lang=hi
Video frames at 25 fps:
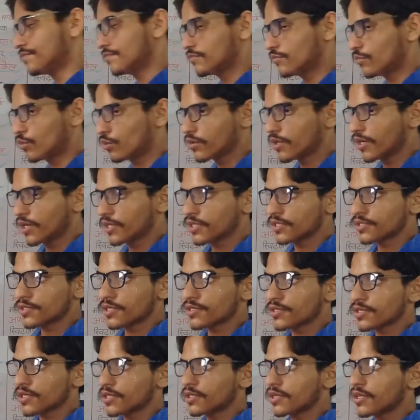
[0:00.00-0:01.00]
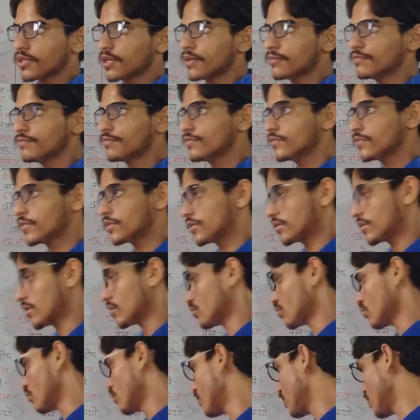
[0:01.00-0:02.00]
भूटान की संसद का नाम
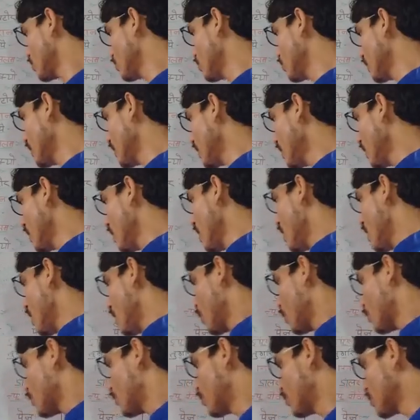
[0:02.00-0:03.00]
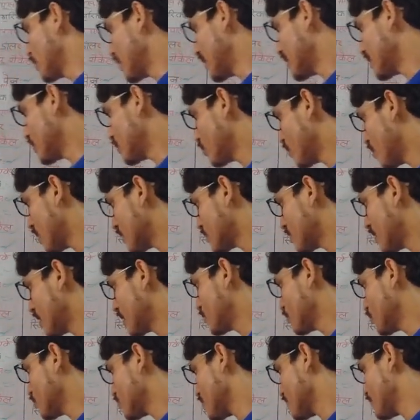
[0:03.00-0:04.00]
तसोंगडू है और भूटान की
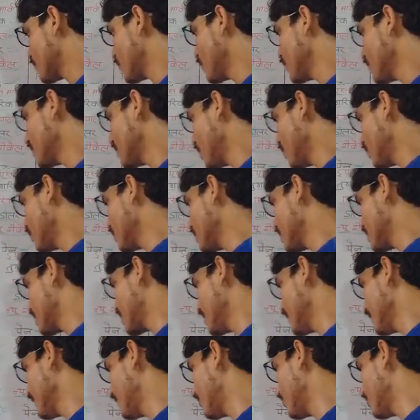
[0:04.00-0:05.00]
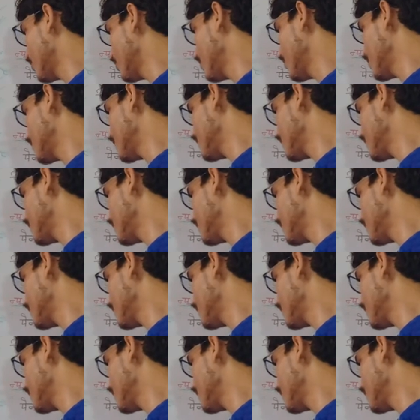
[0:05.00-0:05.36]
राजधानी तो सबको पता होगी थिम्फू